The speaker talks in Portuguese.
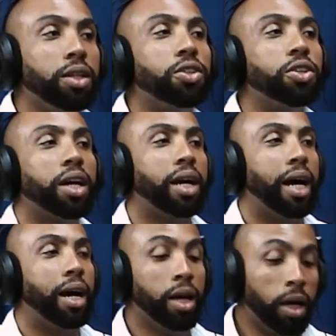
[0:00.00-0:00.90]

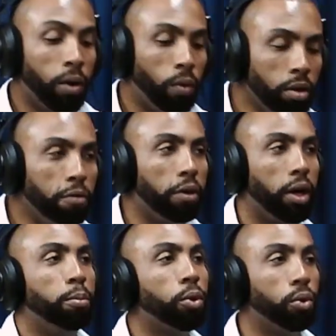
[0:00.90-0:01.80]
enxergar. Quando eu
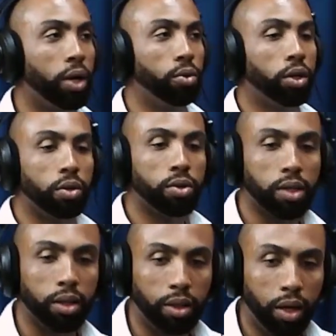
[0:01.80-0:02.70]
virei procurador, que eu
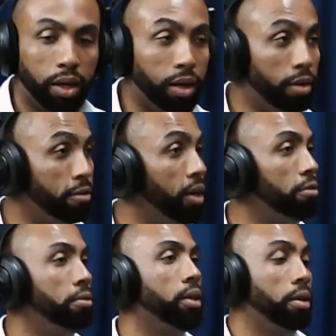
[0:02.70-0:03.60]
sentei e,
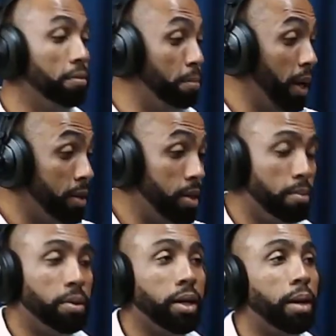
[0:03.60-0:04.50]
e
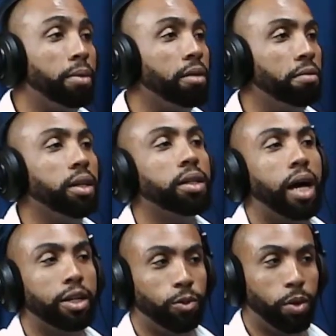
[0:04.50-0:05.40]
percebi a minha
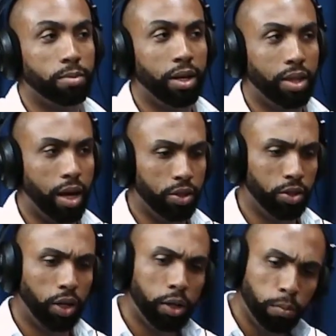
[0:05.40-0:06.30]
afinidade com as matérias de
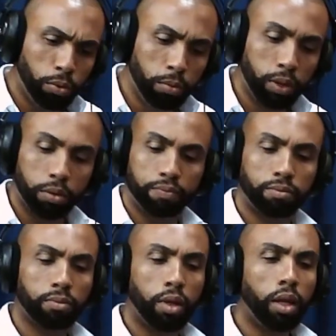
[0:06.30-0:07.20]
direito público,
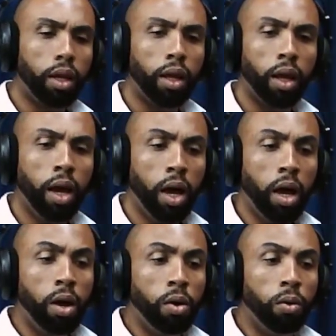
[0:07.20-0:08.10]

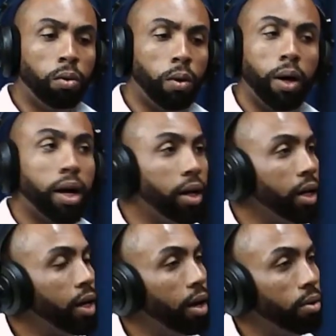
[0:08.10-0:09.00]
o quão
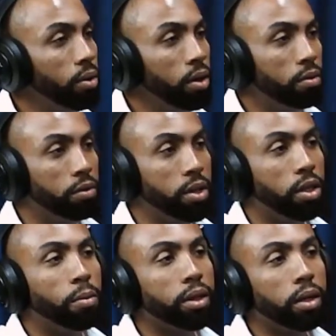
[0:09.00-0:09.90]
legal você
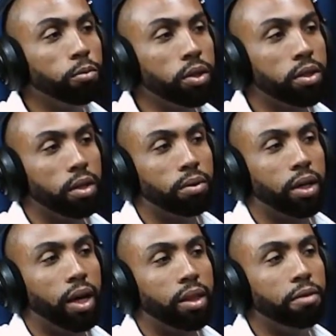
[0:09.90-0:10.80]
tem uma atribuição
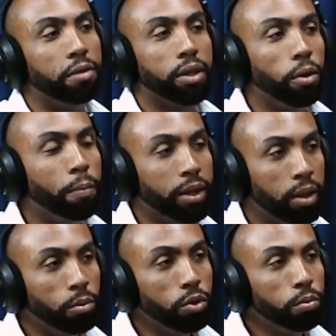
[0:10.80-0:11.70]
que é defender o
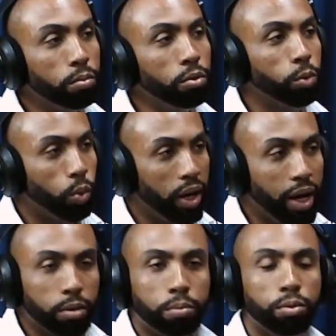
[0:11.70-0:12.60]
patrimônio público, o
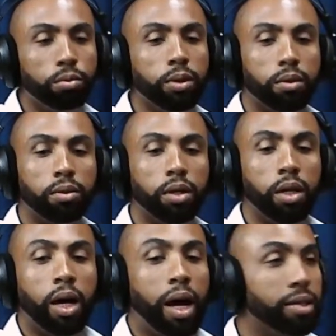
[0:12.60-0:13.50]
erário público,
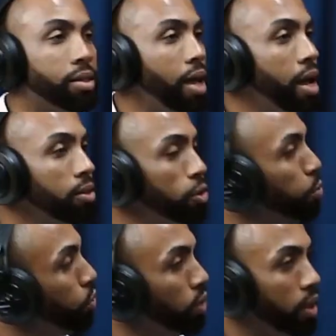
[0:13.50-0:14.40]
as teses de
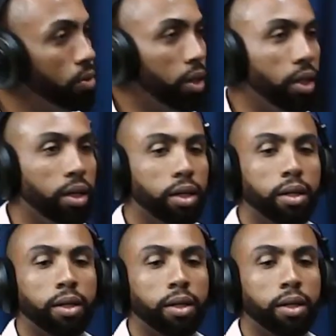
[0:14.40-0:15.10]
procuradoria.